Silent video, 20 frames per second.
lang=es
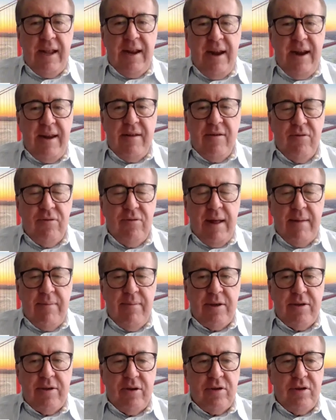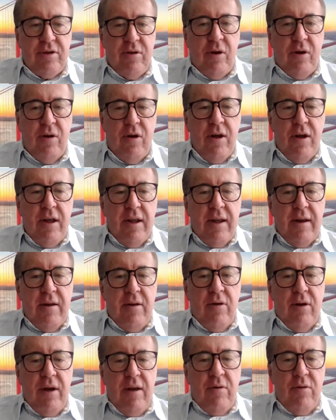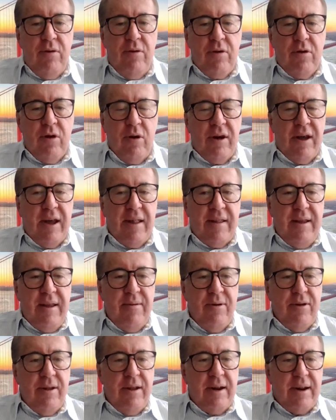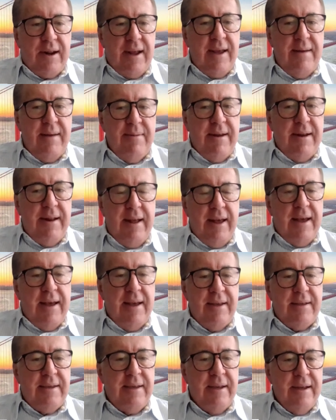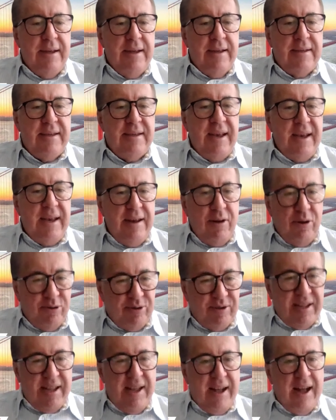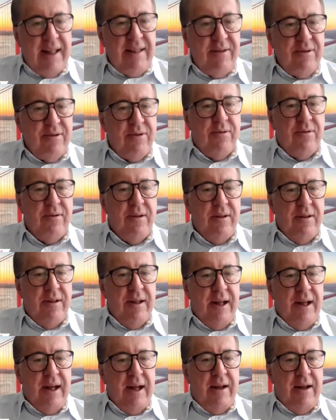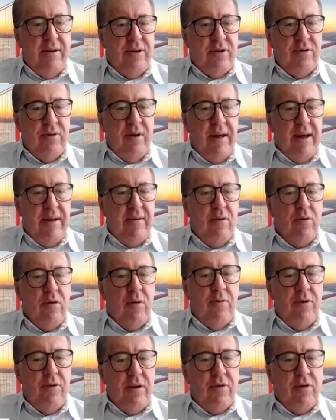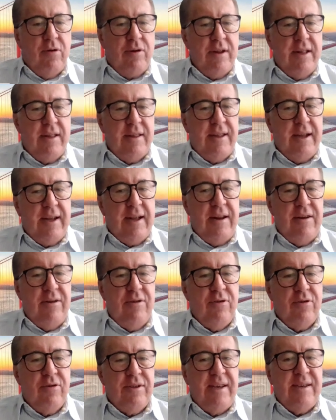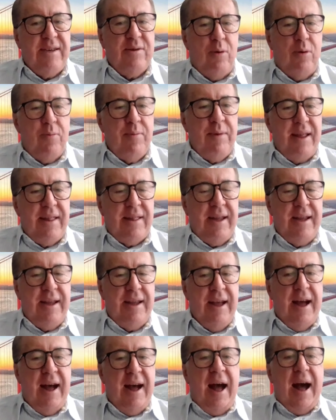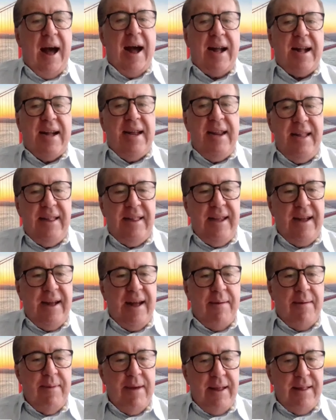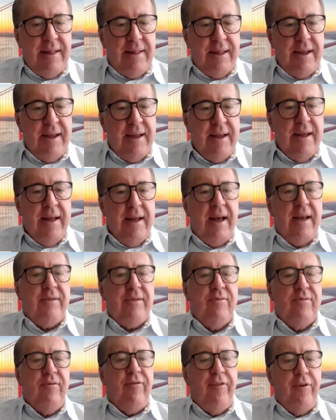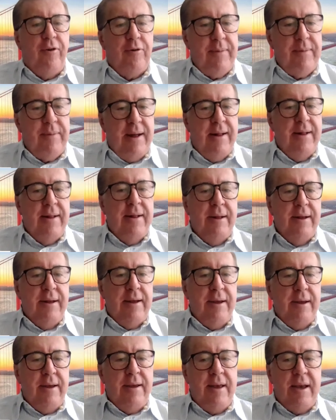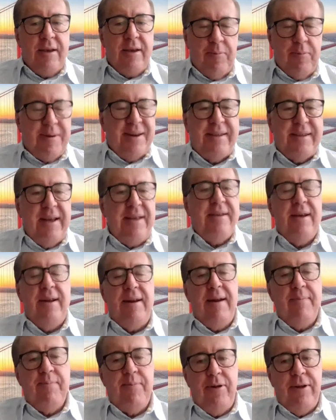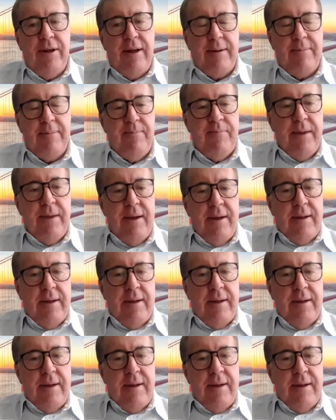no tiene ninguna admisión, sino el único objetivo del régimen es seguir hostigando al ciudadano común y corriente que no se somete a críticamente su forma y a su presencia en el poder.